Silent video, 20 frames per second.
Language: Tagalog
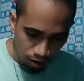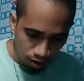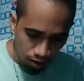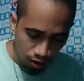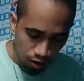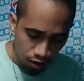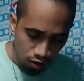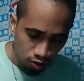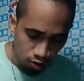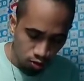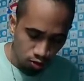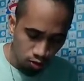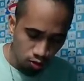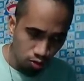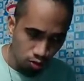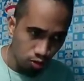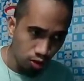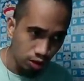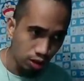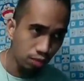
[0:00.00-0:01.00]
hindi ko ho,
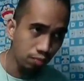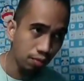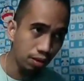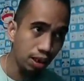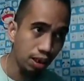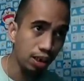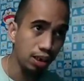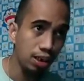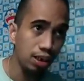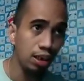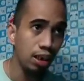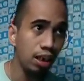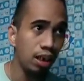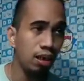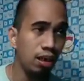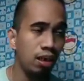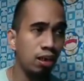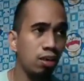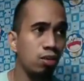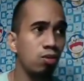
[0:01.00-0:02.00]
kasi
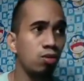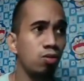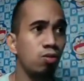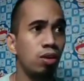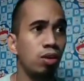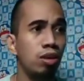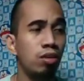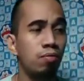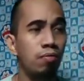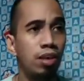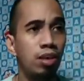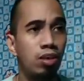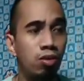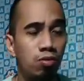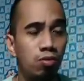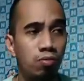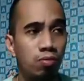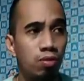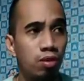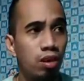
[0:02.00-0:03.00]
maganda gustuhan niya medyo
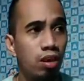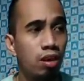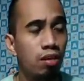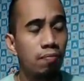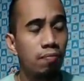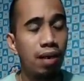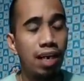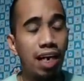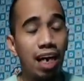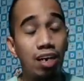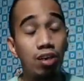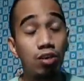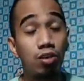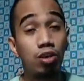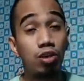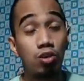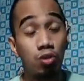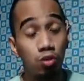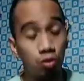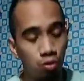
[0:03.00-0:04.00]
panalo
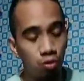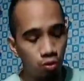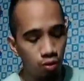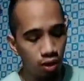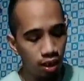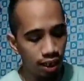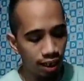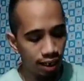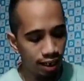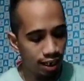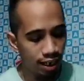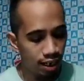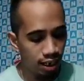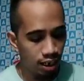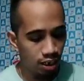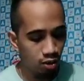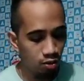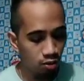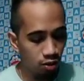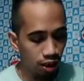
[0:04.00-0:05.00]
nito nung huli.
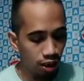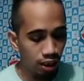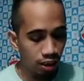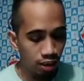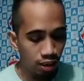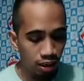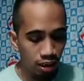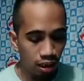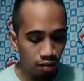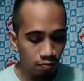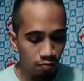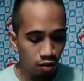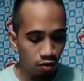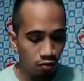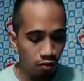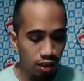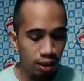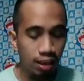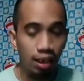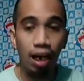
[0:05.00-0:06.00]
Itong entry number
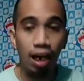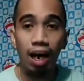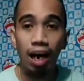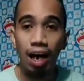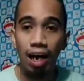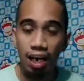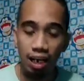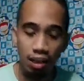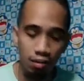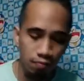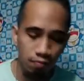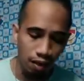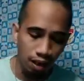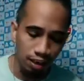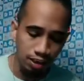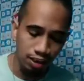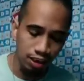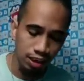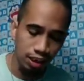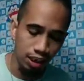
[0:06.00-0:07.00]
1, kakain
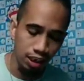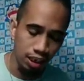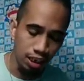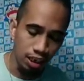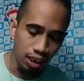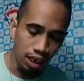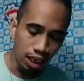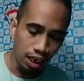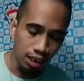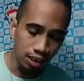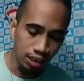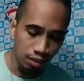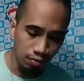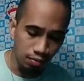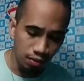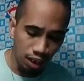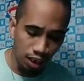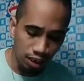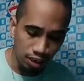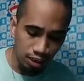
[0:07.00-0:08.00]
bachi. At, sa,
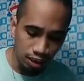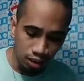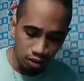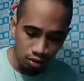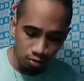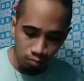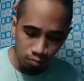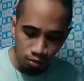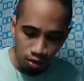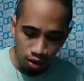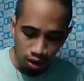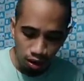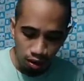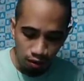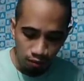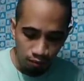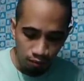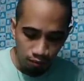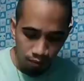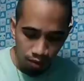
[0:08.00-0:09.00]
at ngayon po eh,
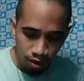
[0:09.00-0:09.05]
